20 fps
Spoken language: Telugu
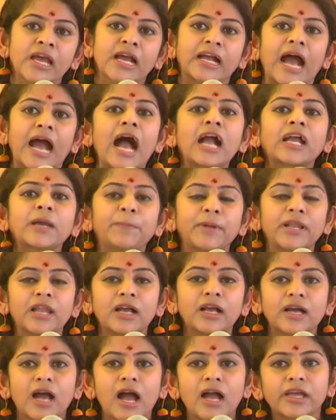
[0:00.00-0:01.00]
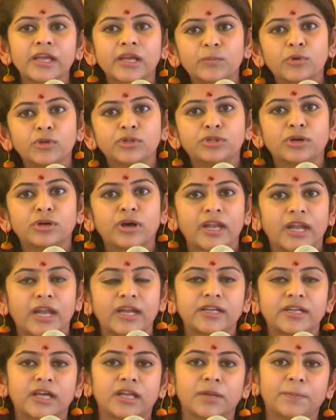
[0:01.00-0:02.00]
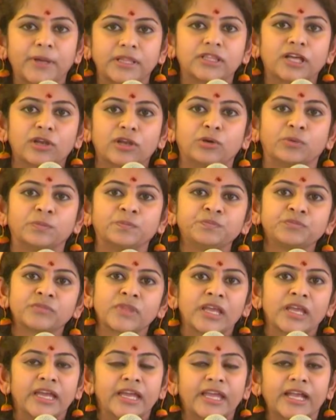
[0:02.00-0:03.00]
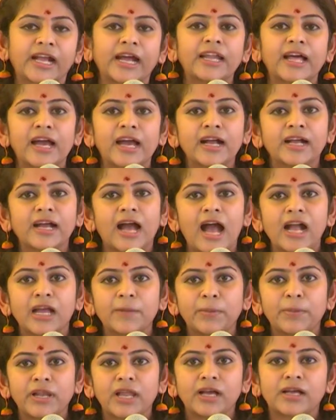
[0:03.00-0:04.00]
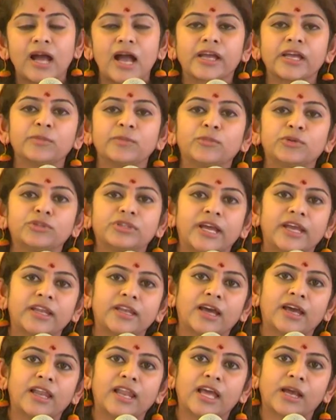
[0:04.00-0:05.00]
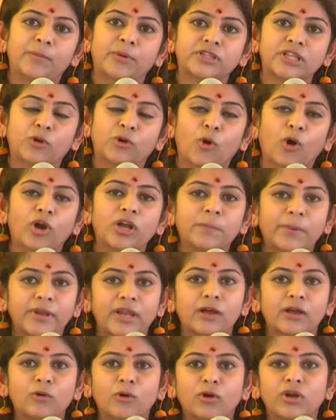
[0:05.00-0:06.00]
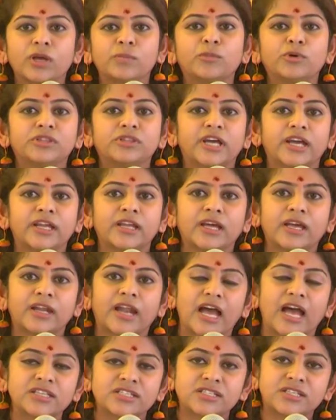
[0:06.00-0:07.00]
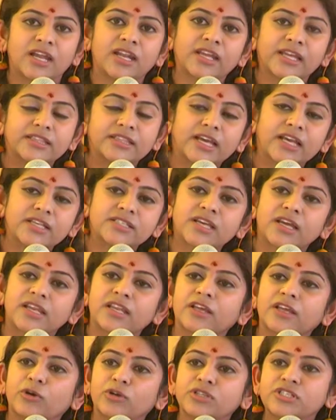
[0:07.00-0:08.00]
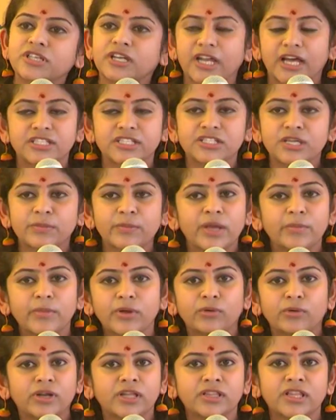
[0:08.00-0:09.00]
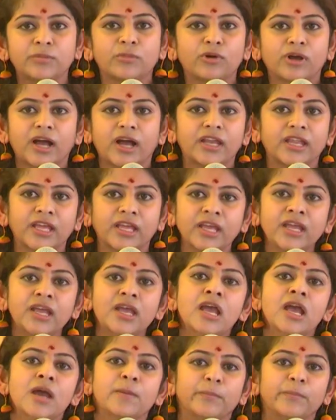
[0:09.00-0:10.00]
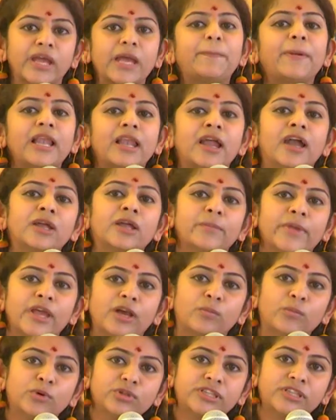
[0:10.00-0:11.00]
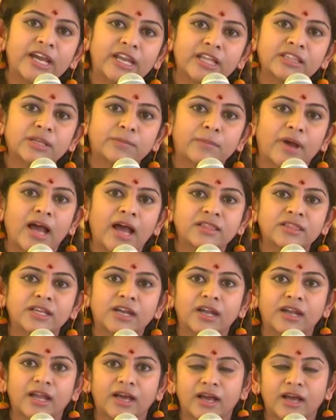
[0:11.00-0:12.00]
కాకి పిల్ల కాకి ముద్దు అని అంటారు పెద్దలు ఇక్కడ కాకిపిల్ల కాకి ముద్దైనా లేకపోతే కోడిపిల్ల కోడికి ముద్దైనా రాష్ట్రానికి దేశానికి వచ్చిన నష్టమేమి ఉండదేమో కానీ మీ పిల్లాడు మీకు ముద్దైనంత మాత్రాన